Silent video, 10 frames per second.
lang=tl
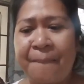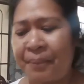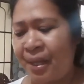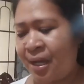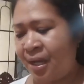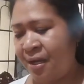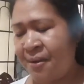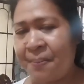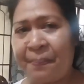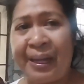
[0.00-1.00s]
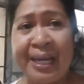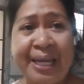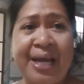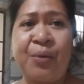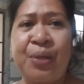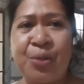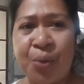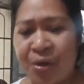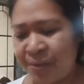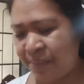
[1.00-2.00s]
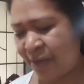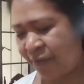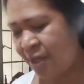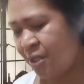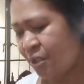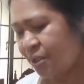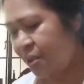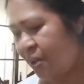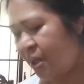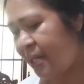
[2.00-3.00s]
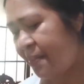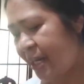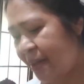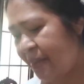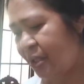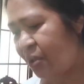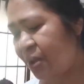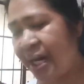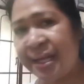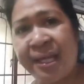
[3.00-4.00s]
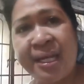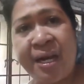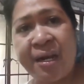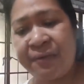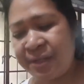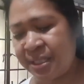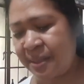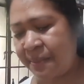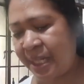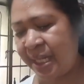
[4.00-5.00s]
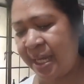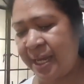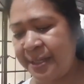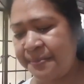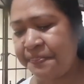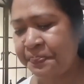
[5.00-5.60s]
um, paliya with corn beef. So, lima naman yung ating na-harvest na paliya